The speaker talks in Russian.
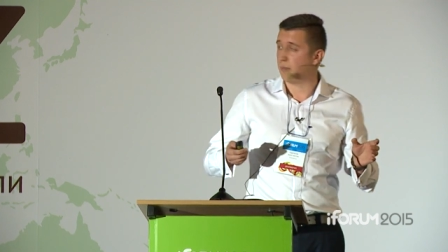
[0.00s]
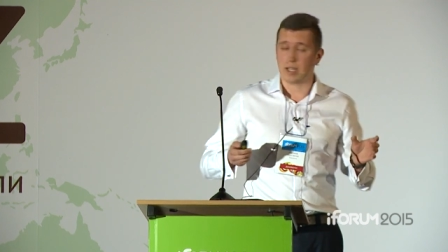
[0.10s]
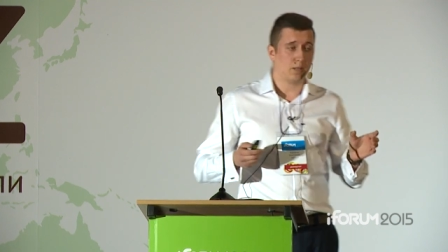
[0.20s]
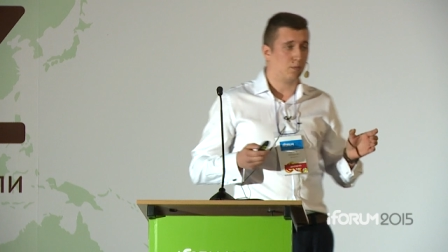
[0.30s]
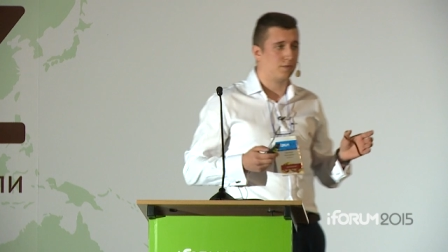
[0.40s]

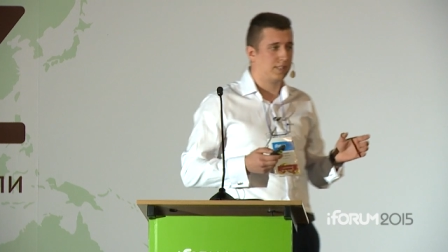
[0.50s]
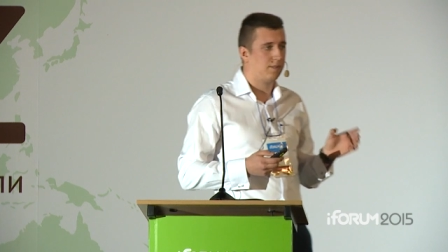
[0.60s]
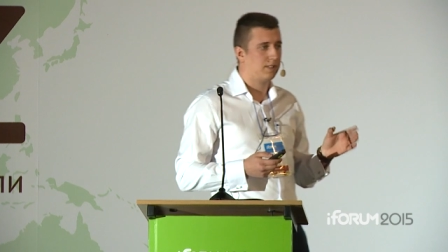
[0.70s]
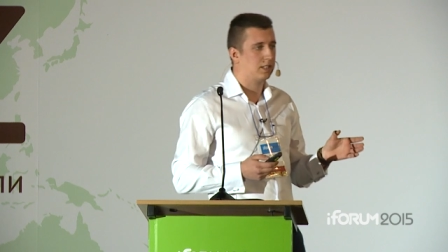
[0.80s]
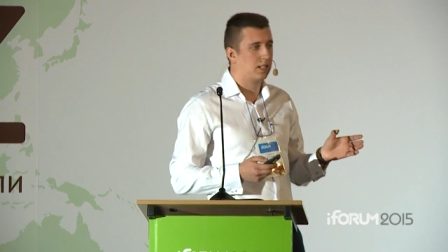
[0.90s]
Поэтому
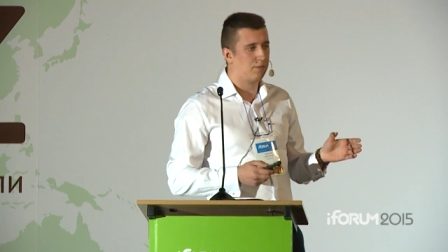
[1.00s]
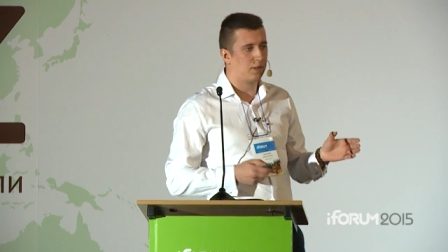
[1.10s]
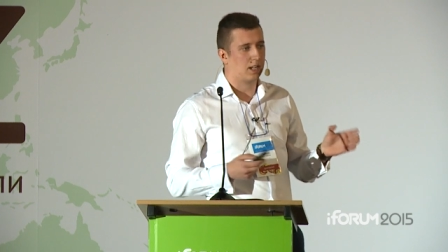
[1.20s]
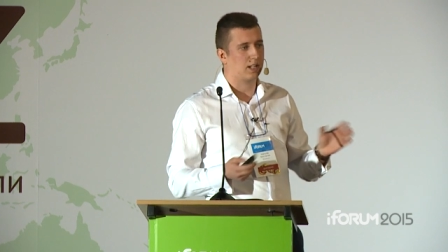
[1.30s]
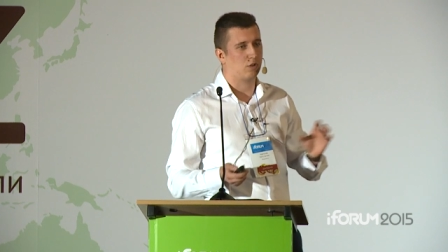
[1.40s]
все виды
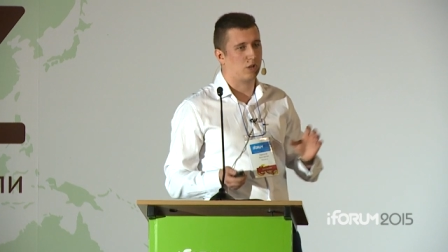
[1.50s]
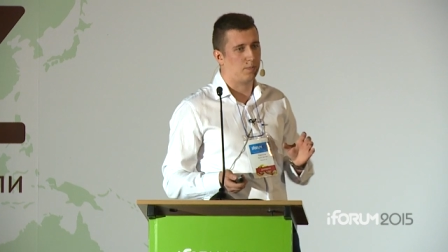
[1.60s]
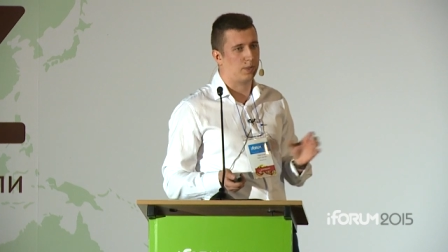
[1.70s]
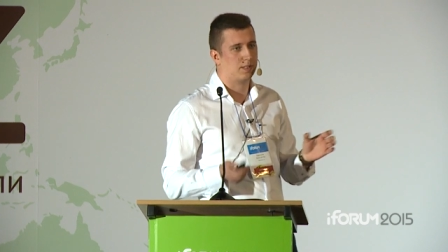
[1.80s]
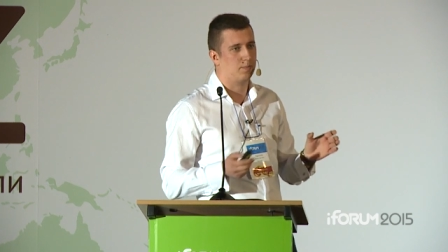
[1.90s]
трафика,
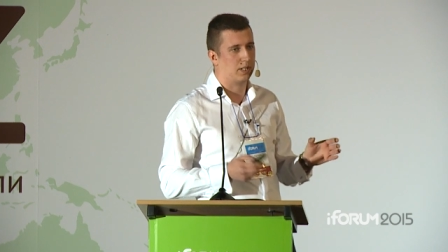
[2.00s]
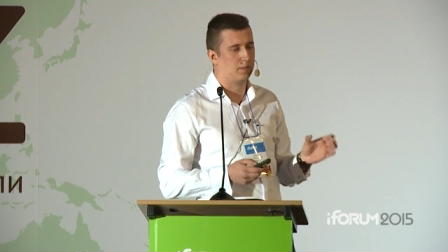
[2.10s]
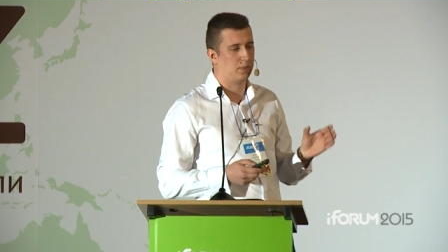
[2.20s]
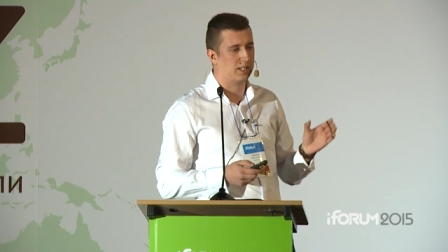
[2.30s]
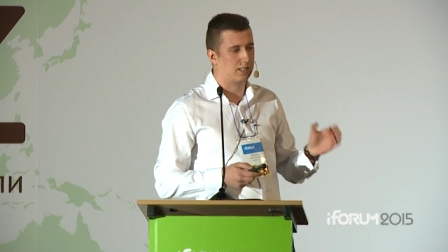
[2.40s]
которые
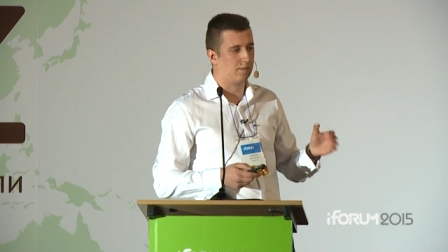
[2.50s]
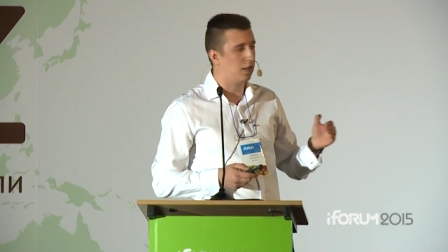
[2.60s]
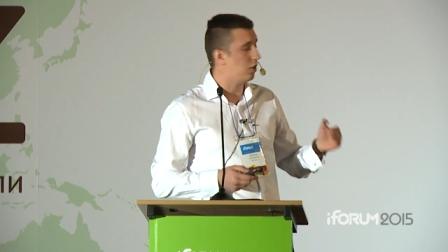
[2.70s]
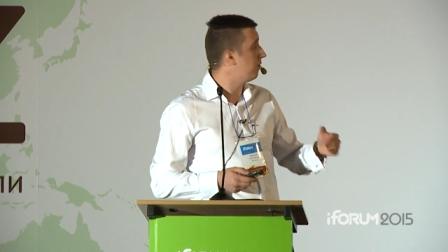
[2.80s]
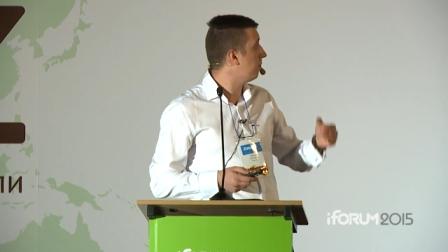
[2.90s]

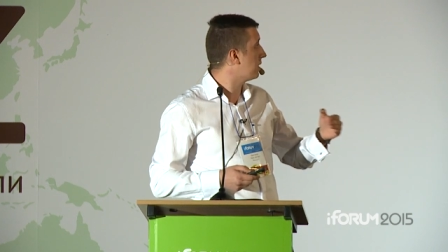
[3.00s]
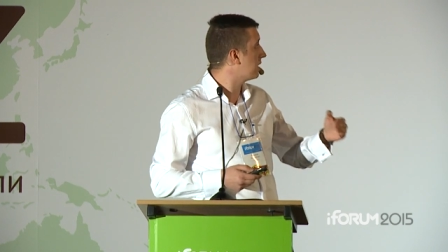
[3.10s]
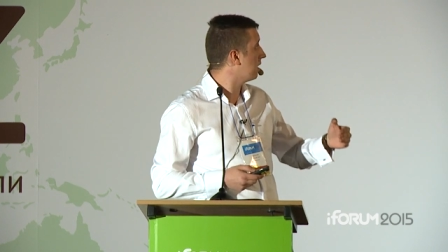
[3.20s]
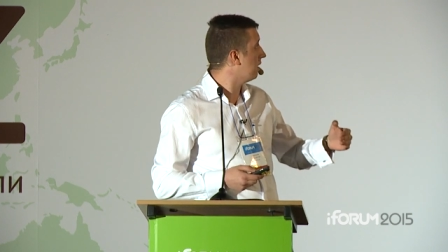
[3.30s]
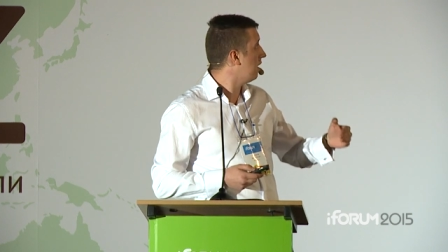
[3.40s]
представляют
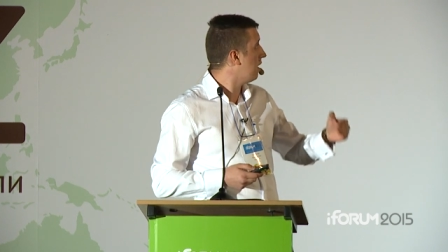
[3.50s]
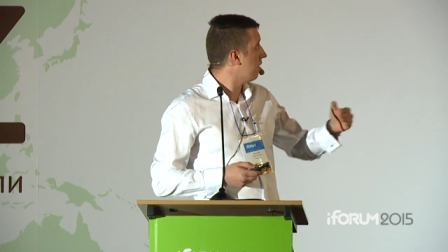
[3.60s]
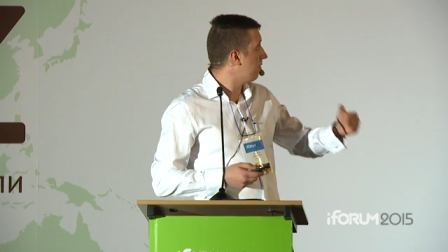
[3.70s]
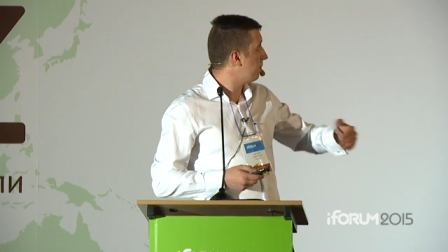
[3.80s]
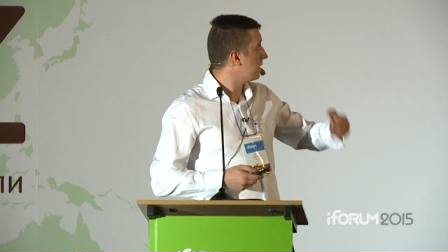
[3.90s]

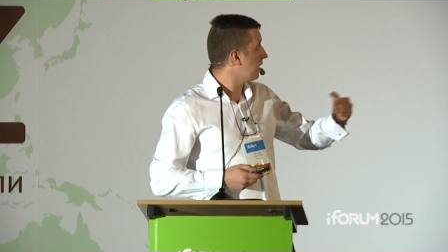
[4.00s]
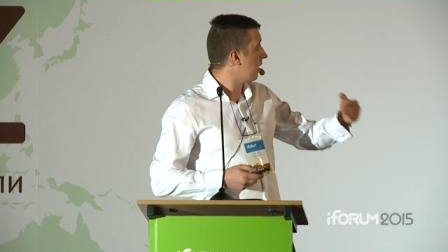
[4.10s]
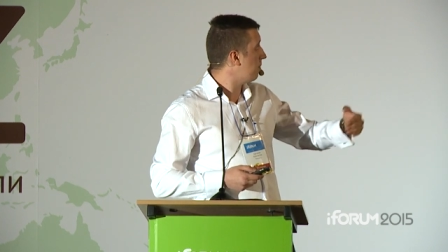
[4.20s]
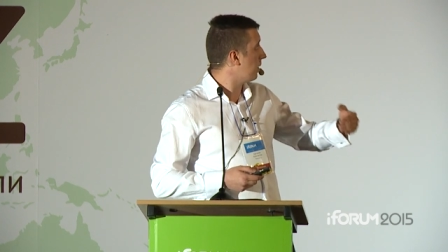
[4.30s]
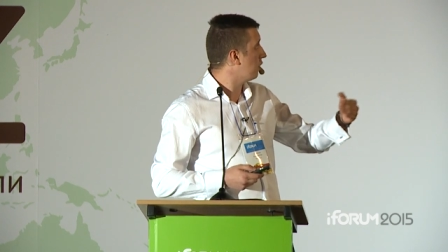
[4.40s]

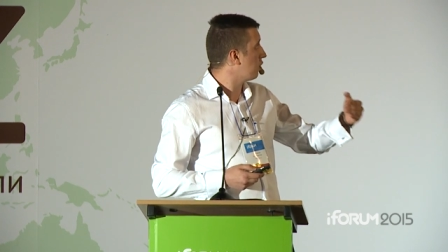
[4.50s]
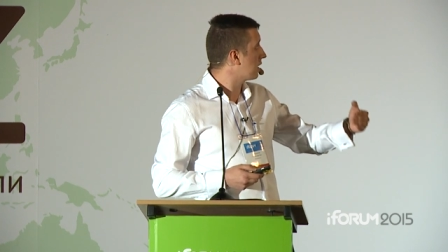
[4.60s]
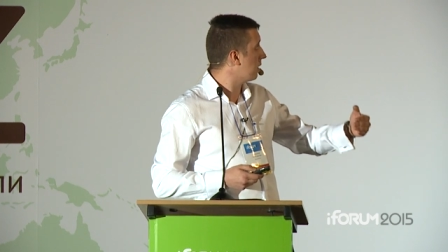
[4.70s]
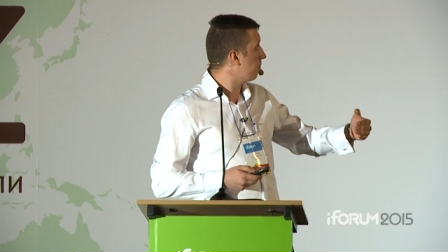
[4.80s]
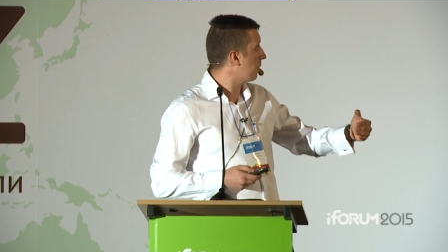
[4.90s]
веб-мастера и
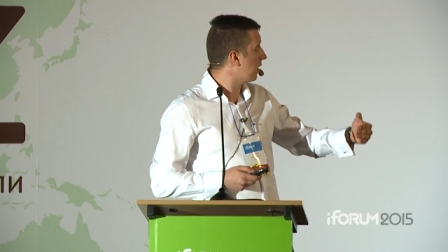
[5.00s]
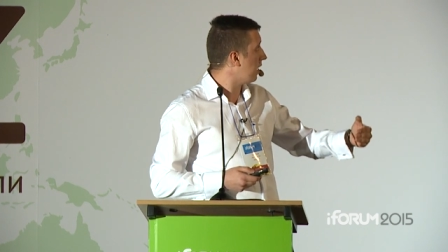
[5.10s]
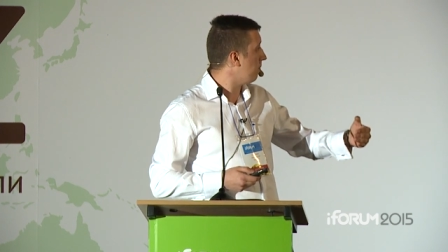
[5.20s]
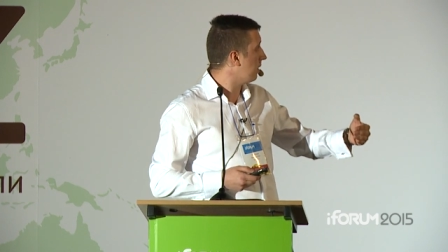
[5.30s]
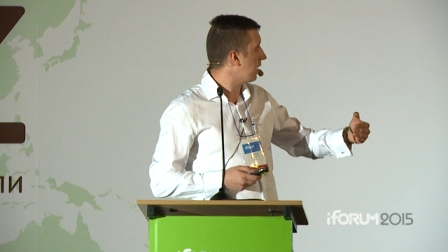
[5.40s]
партнерские
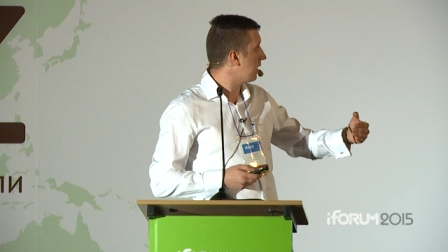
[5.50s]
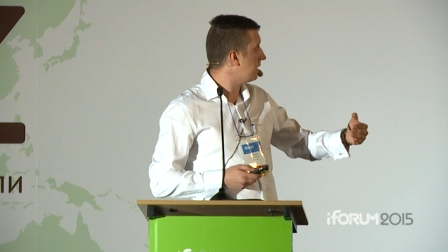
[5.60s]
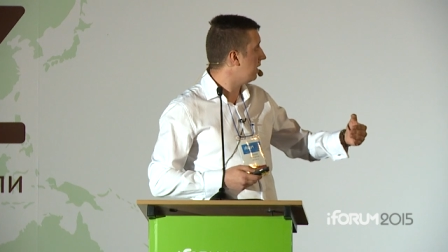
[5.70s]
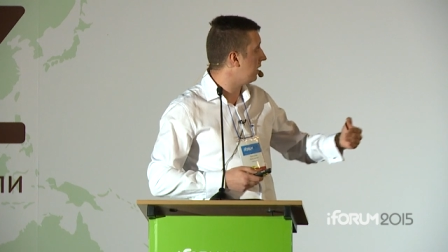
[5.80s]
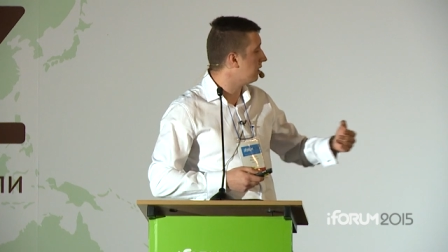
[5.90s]
программы, я
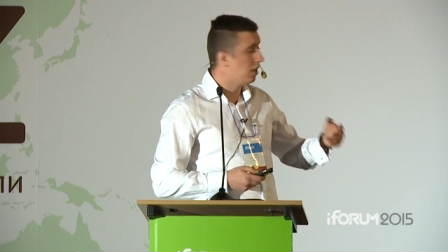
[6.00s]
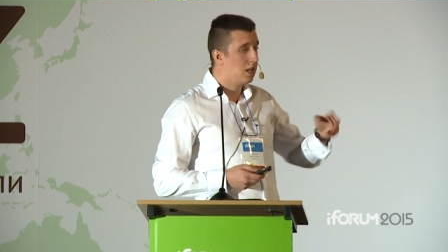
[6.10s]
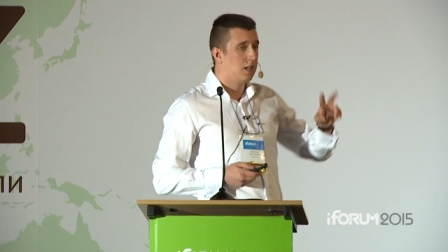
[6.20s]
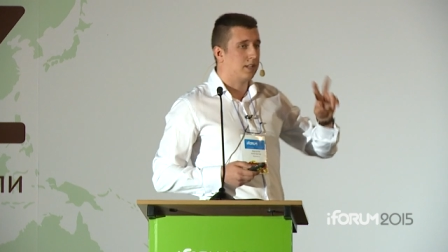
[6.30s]
разделил